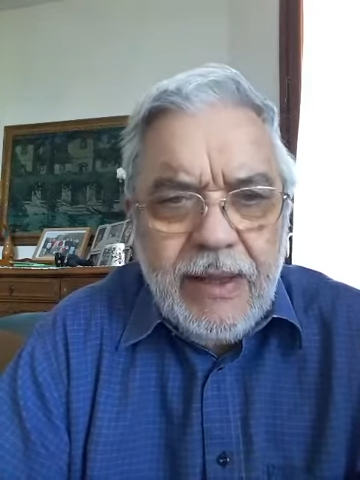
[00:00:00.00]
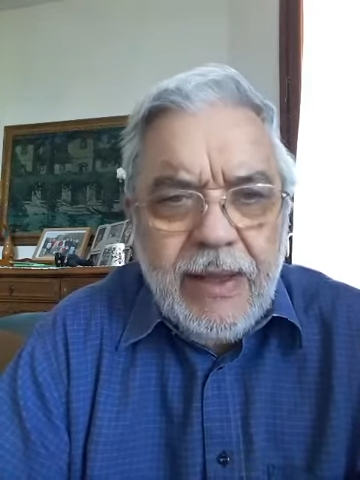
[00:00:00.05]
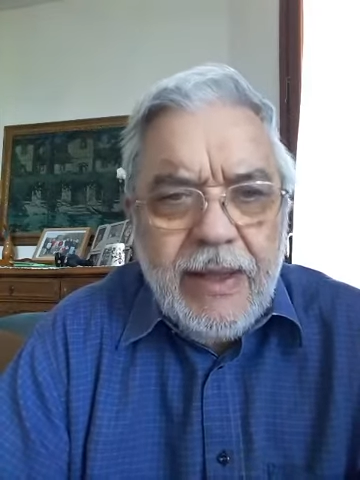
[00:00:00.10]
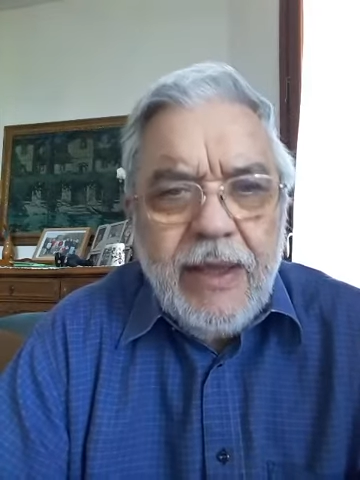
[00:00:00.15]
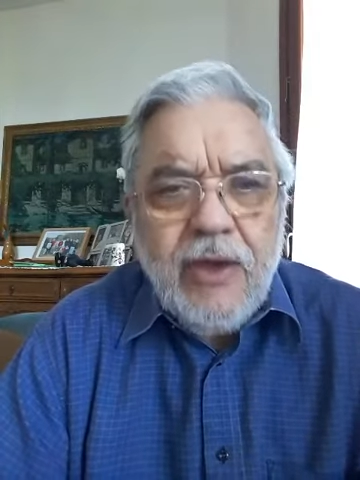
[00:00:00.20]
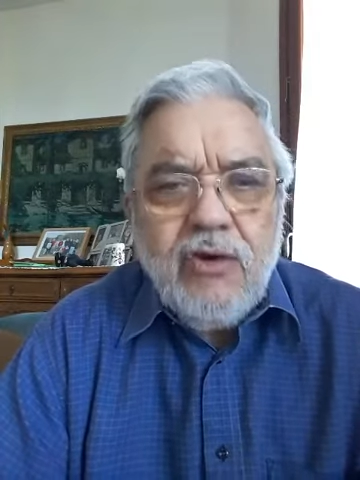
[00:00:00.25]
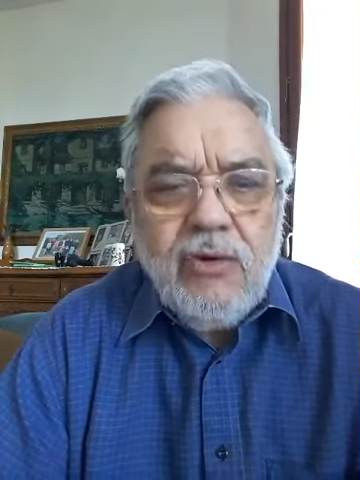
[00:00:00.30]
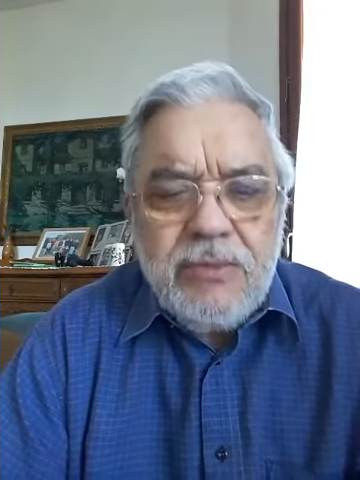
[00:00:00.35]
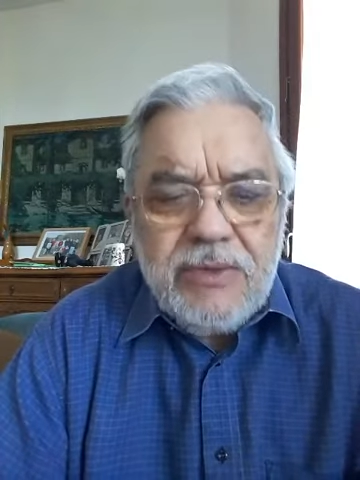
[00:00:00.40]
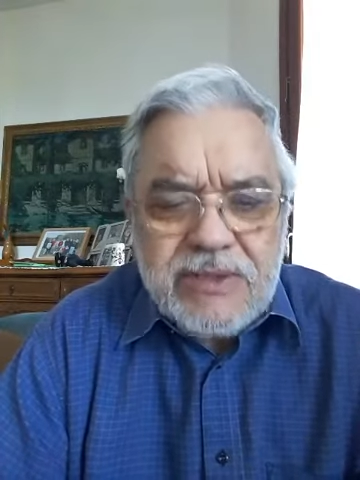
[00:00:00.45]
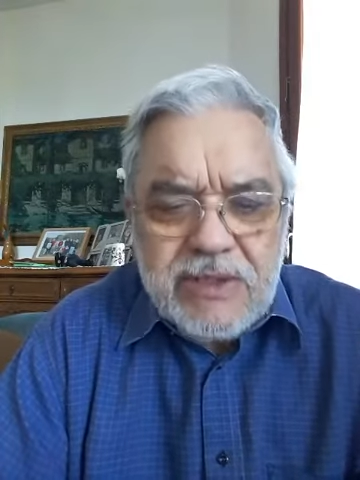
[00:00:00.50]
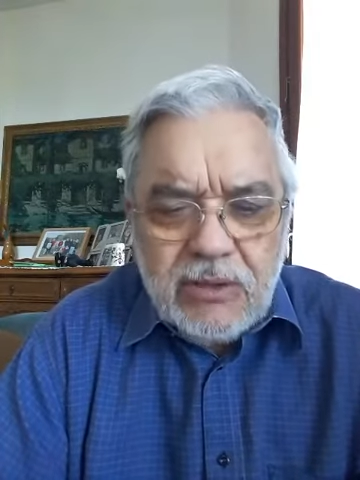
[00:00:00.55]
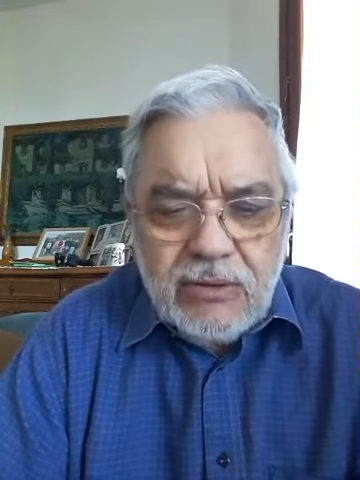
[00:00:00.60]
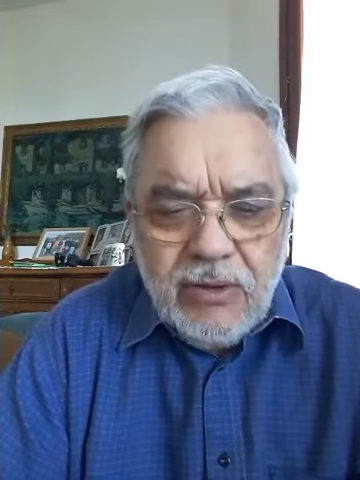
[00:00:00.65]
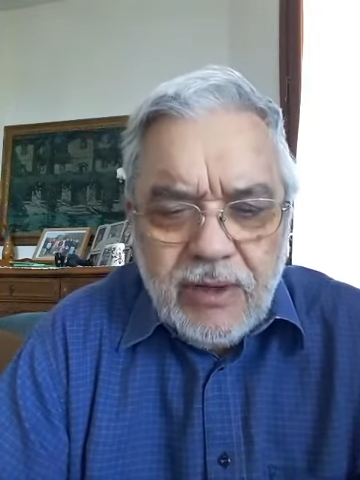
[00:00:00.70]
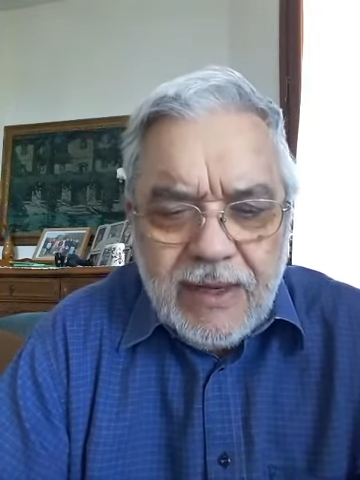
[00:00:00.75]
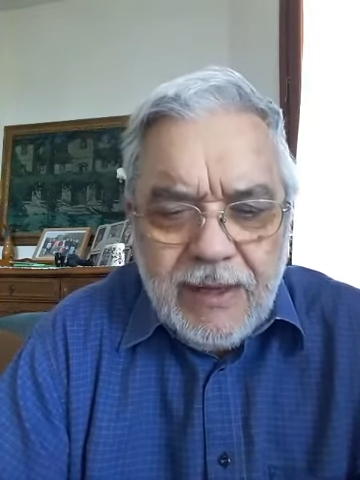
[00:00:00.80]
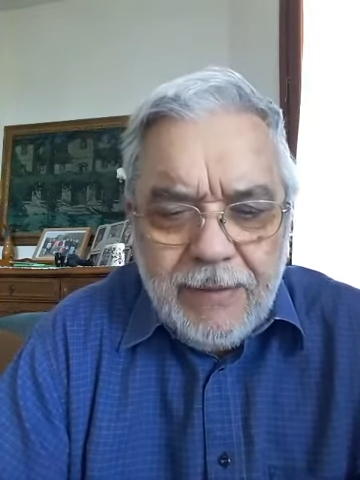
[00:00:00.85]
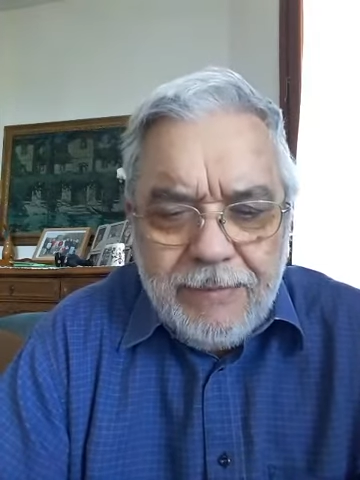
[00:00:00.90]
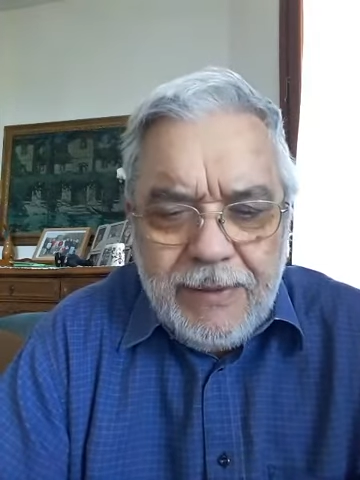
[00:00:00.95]
e cominciato
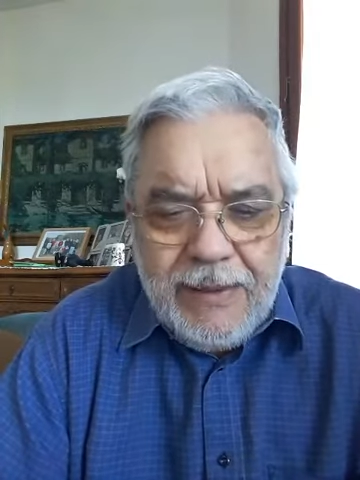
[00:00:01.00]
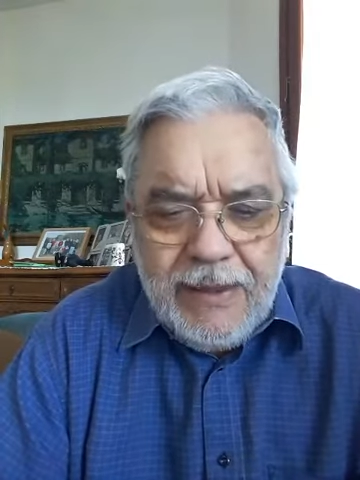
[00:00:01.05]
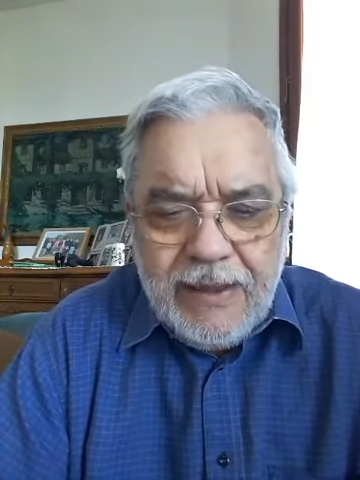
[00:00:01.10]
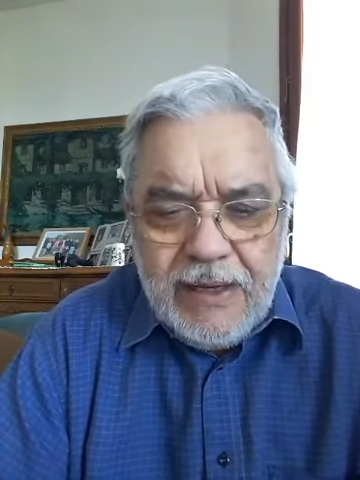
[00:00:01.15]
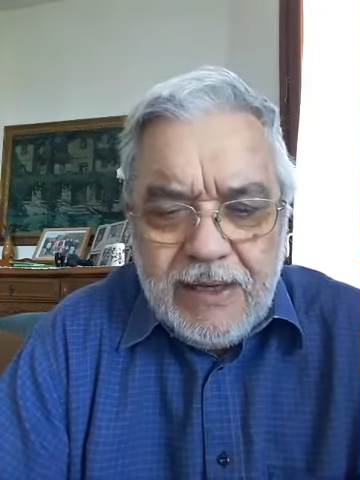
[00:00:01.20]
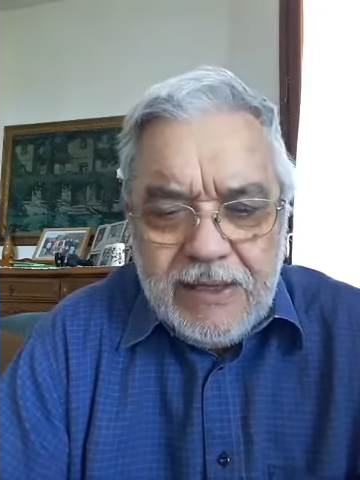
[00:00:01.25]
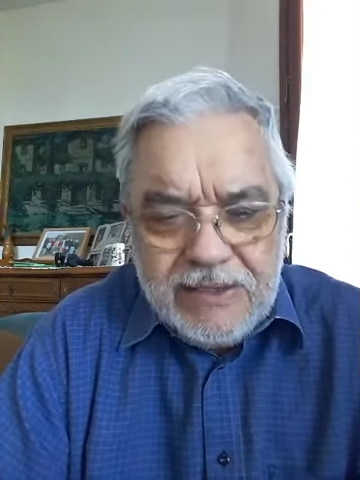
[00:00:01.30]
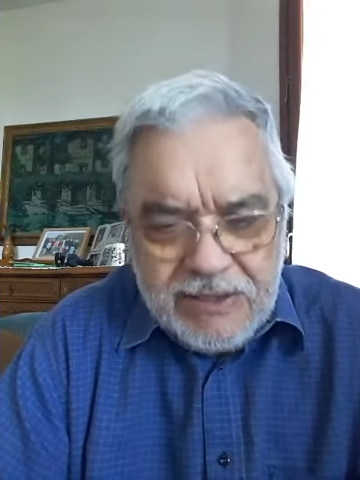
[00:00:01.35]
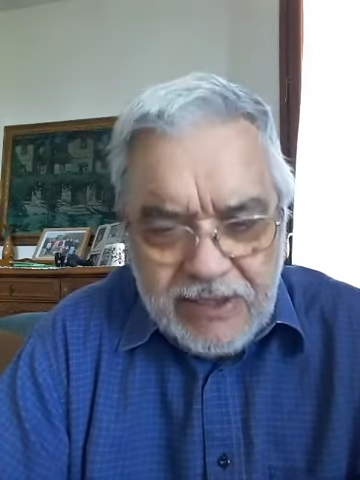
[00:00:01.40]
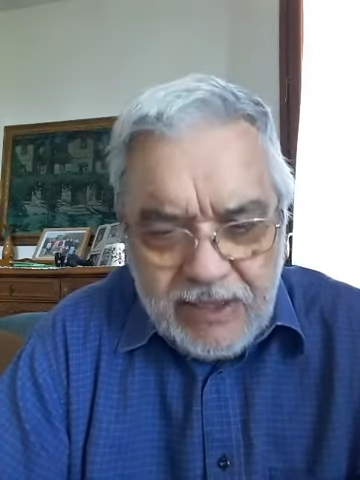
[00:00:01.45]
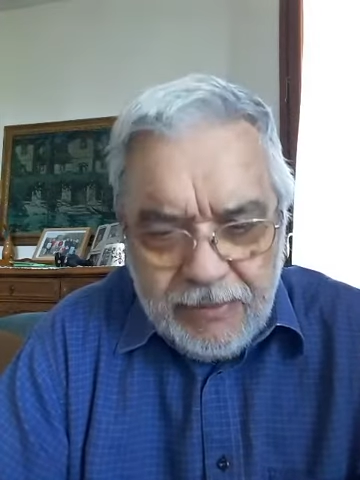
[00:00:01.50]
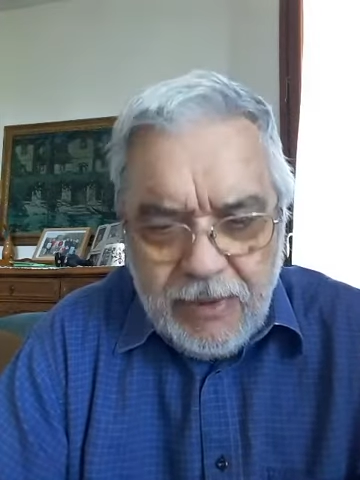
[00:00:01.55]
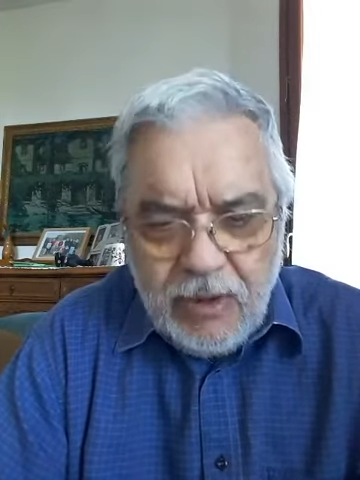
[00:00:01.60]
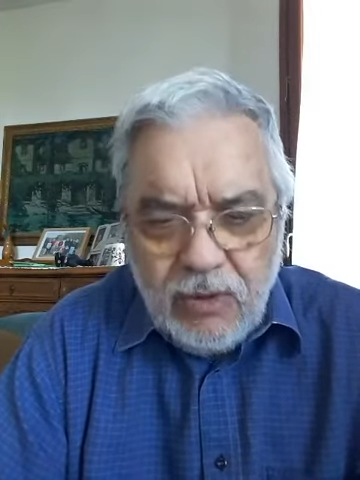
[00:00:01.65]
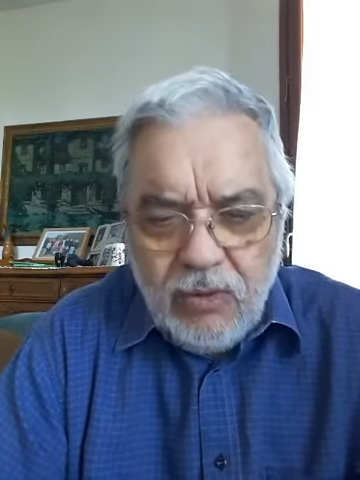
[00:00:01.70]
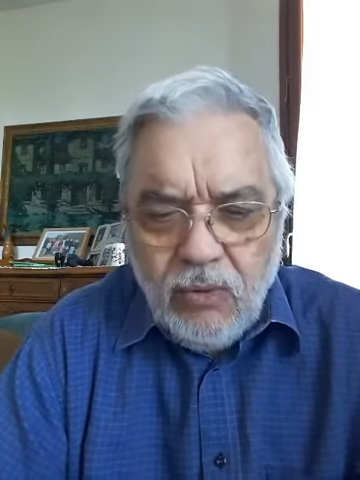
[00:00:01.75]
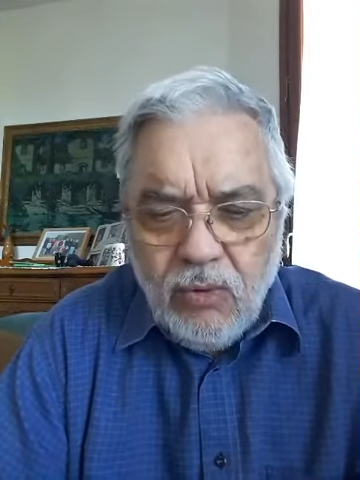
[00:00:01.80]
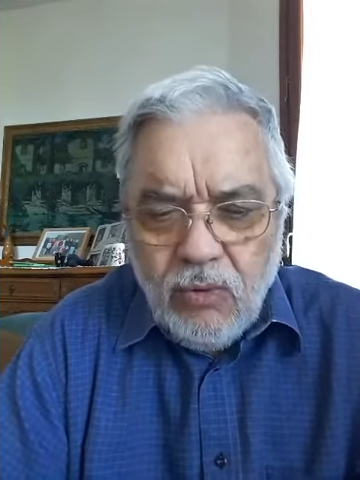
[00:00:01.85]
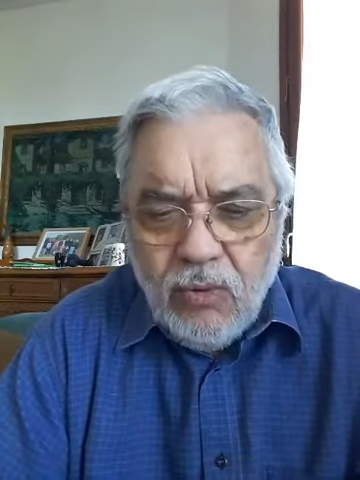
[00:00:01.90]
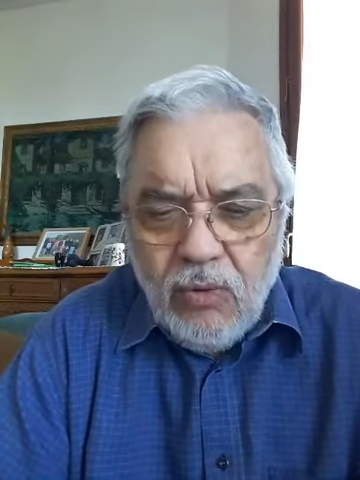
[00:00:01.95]
a capire insieme a
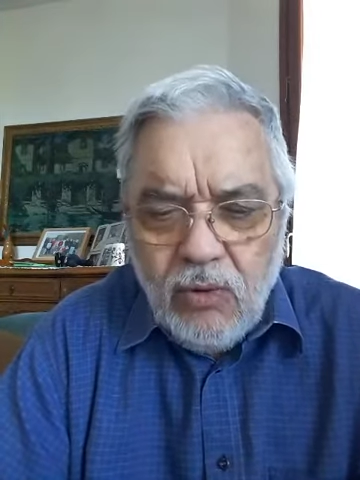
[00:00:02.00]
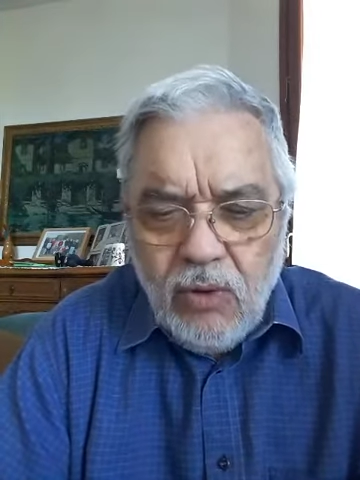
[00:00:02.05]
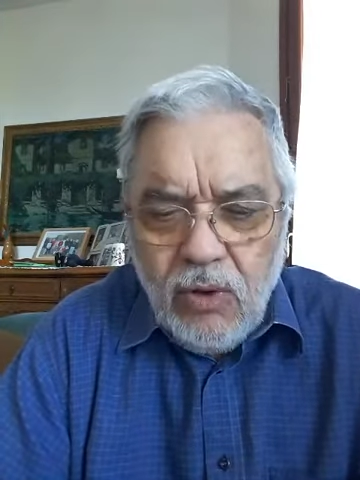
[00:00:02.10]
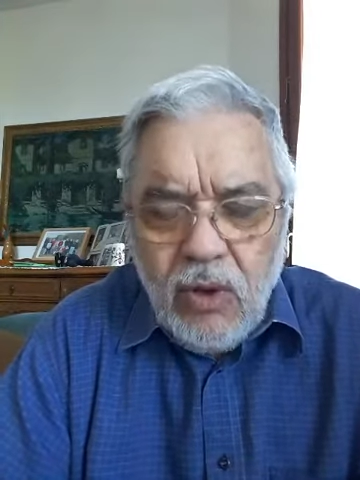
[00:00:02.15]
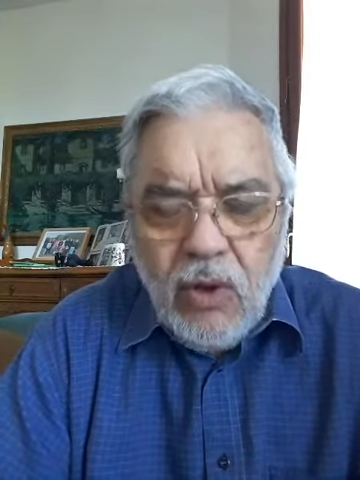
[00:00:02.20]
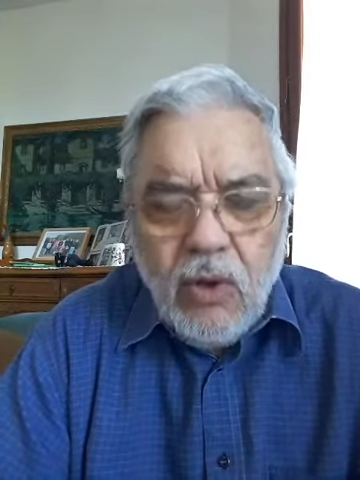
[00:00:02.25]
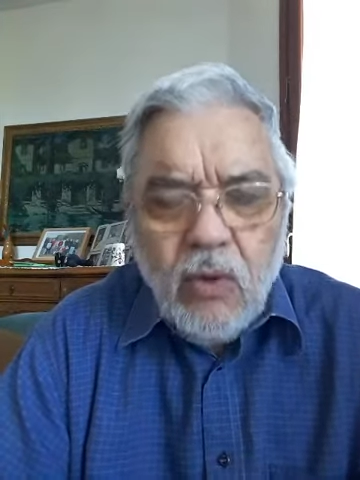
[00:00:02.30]
loro